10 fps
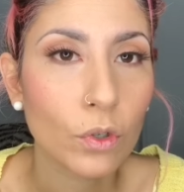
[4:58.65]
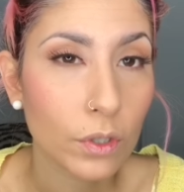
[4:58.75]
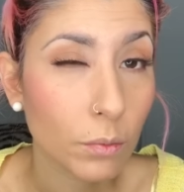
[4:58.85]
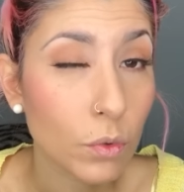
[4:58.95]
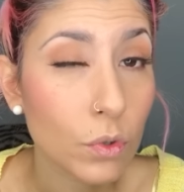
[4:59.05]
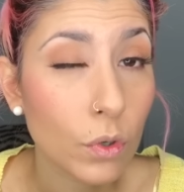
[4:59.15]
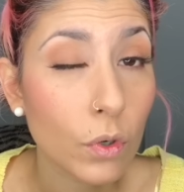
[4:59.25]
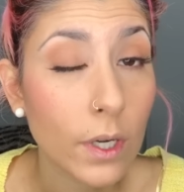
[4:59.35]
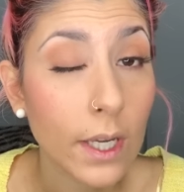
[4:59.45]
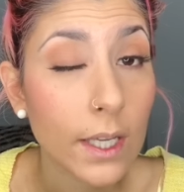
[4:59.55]
note mucho
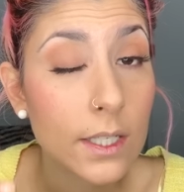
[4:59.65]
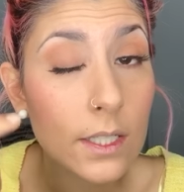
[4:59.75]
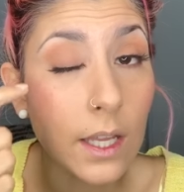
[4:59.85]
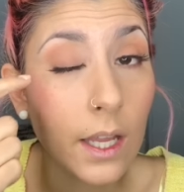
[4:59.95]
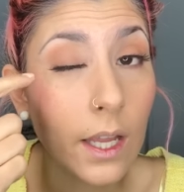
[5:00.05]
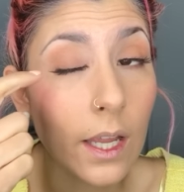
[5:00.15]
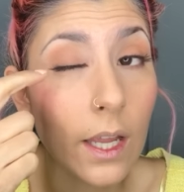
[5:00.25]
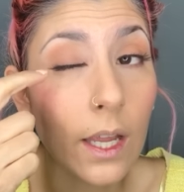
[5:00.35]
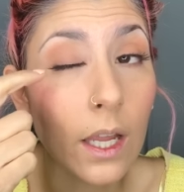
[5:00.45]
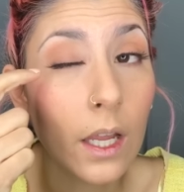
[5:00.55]
lo que es
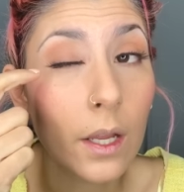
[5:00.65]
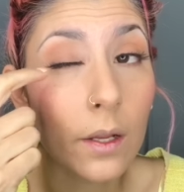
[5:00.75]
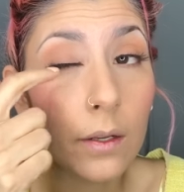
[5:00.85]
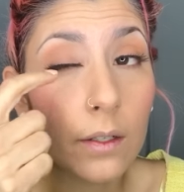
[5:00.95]
eh,